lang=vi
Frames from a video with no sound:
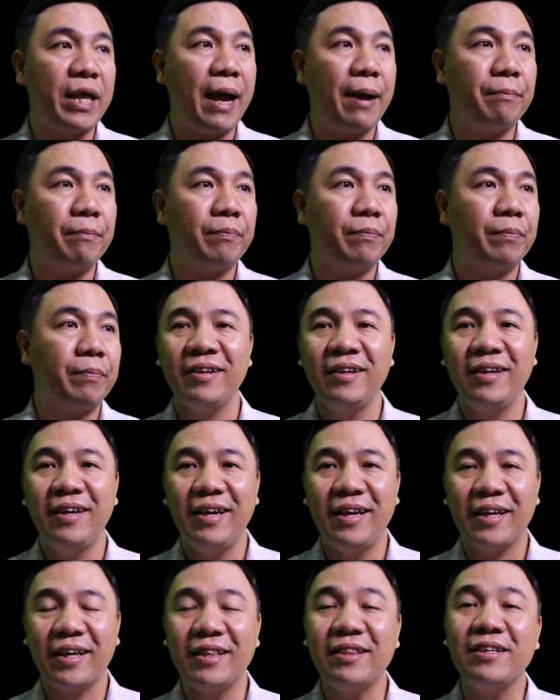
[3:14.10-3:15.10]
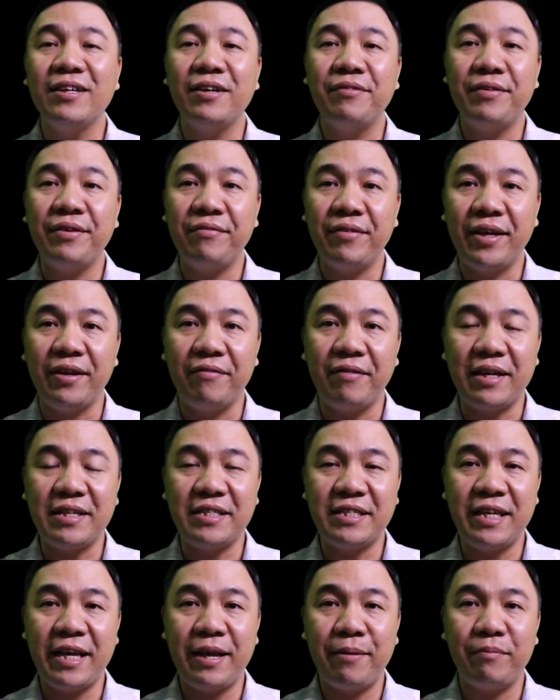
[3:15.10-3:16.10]
giam. Kính thưa quý vị và anh
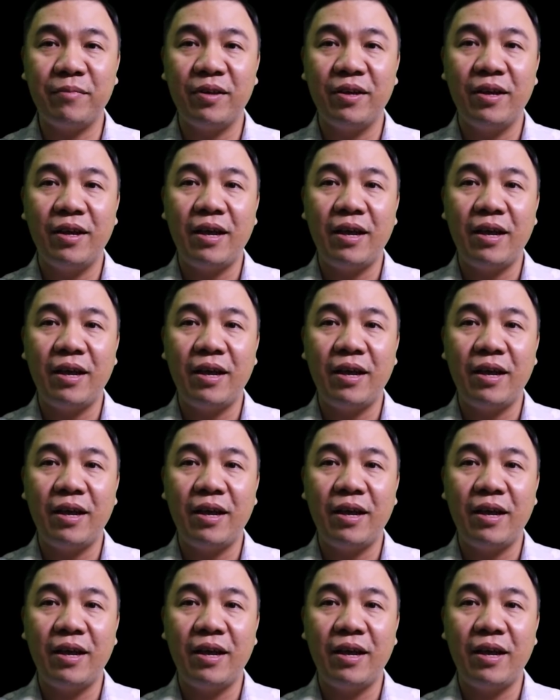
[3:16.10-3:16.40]
chị em,